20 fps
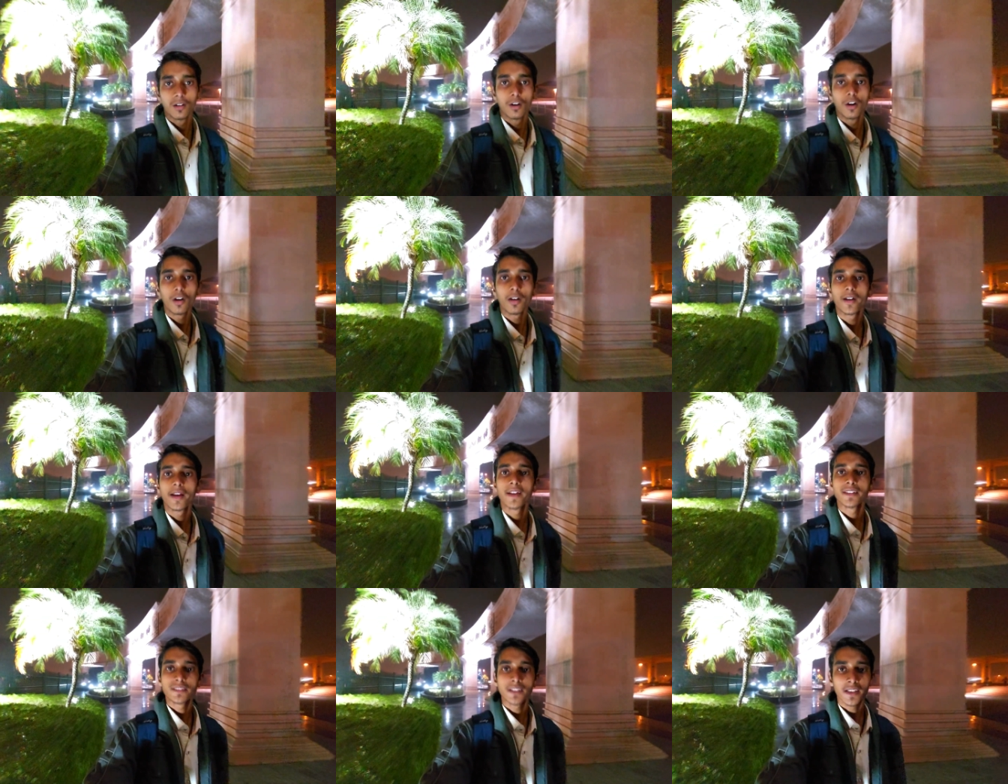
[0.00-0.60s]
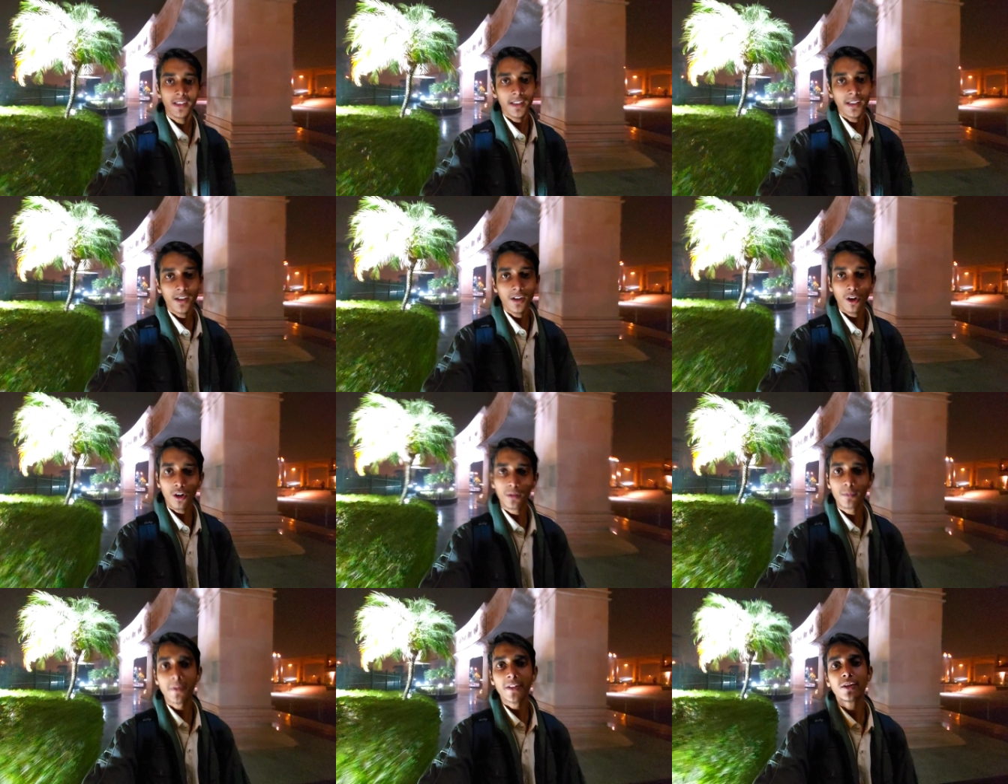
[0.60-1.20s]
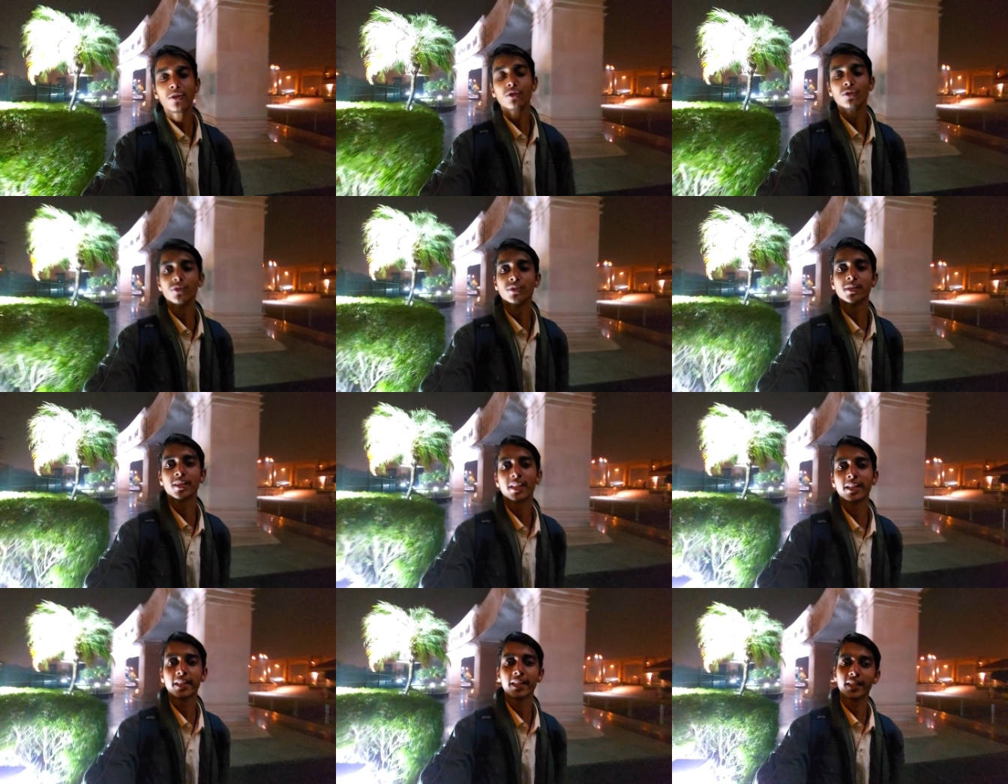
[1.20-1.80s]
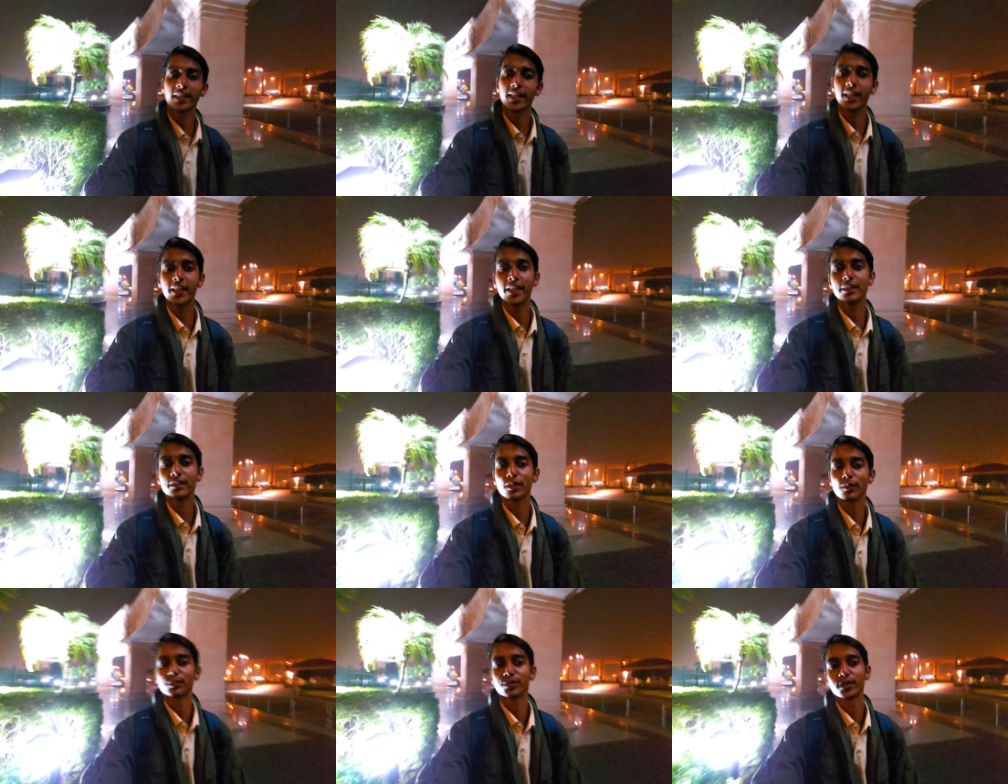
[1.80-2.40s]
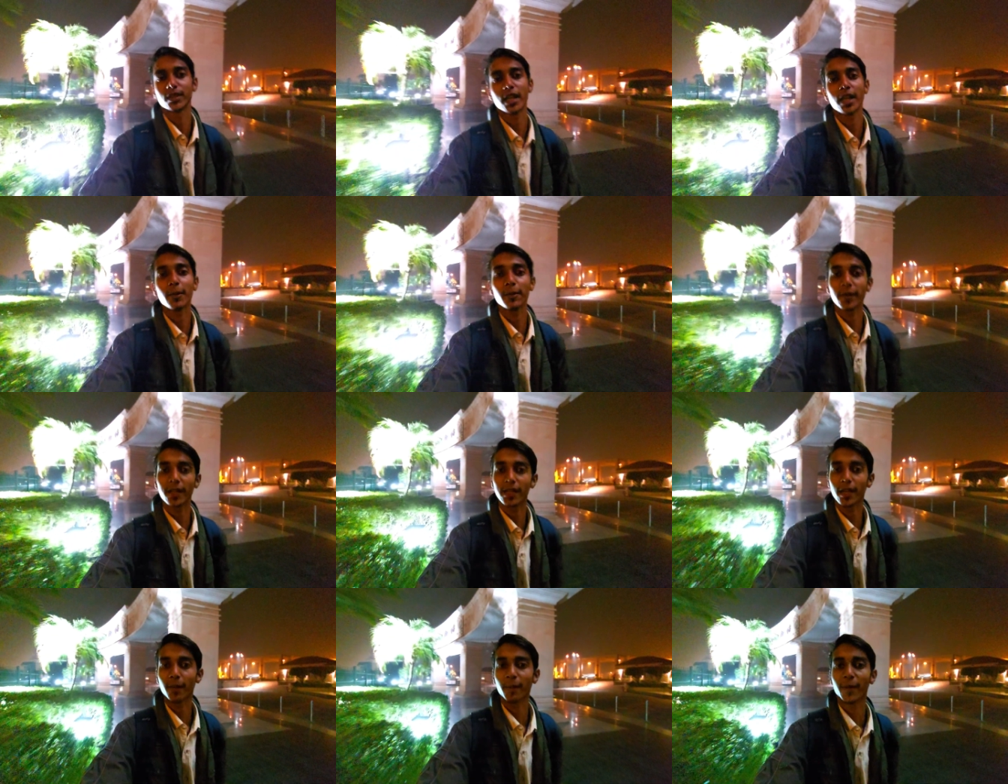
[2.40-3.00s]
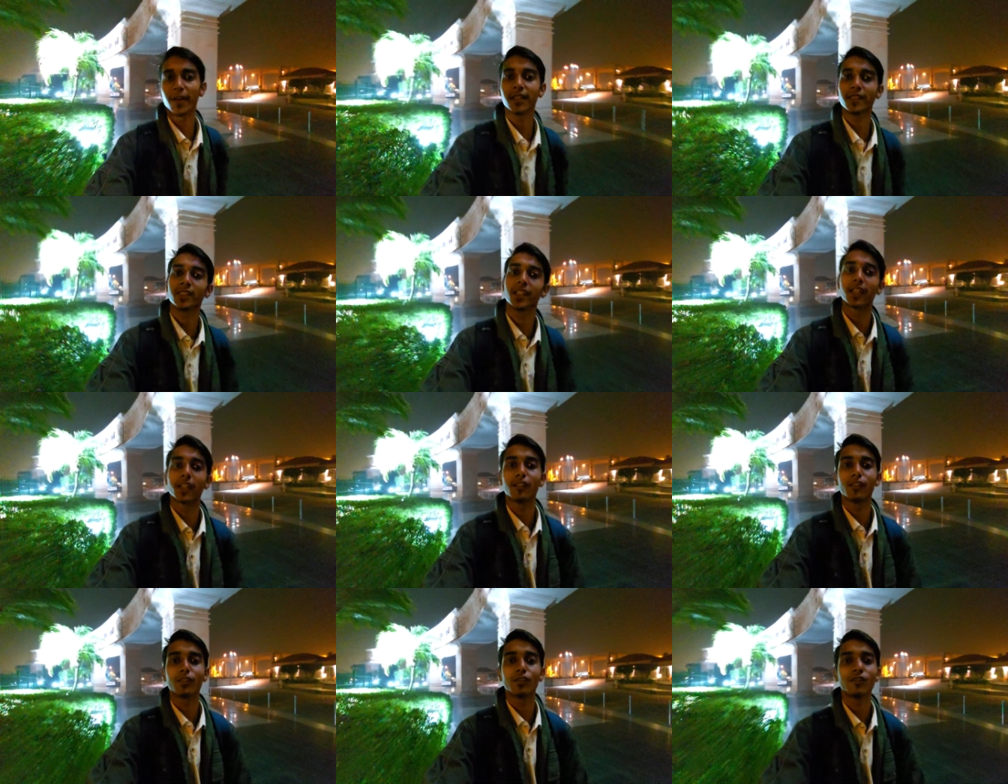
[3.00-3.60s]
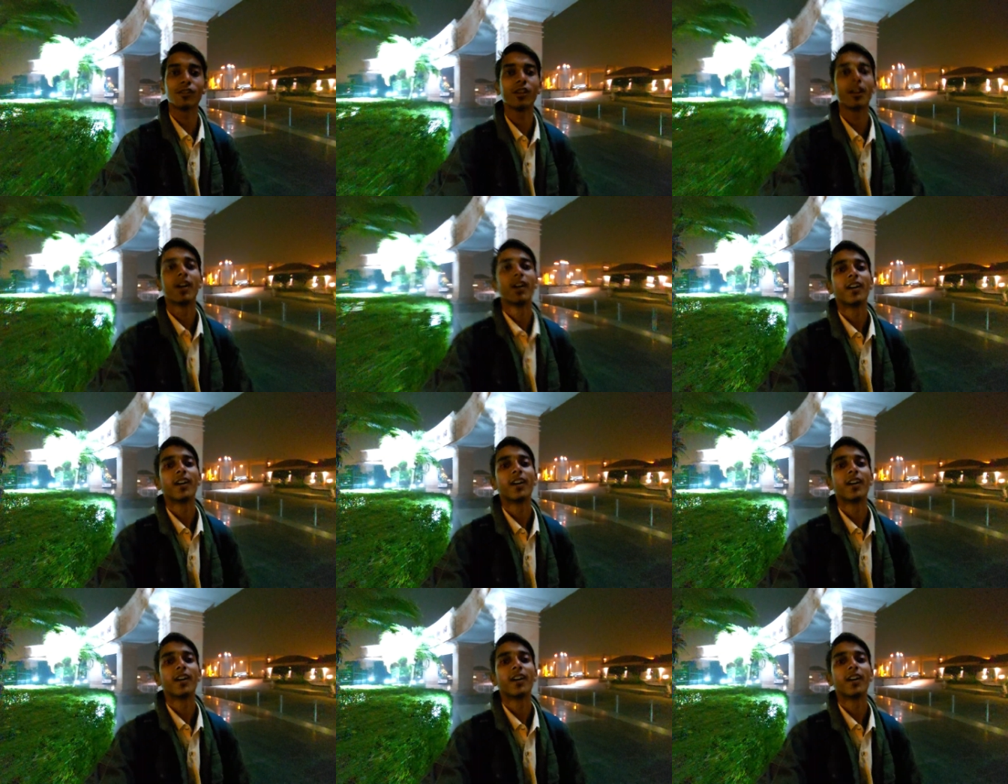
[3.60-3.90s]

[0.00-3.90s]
और ऐसे ही और वीडियोस देखने के लिए सब्सक्राइब करें हमारे चैनल को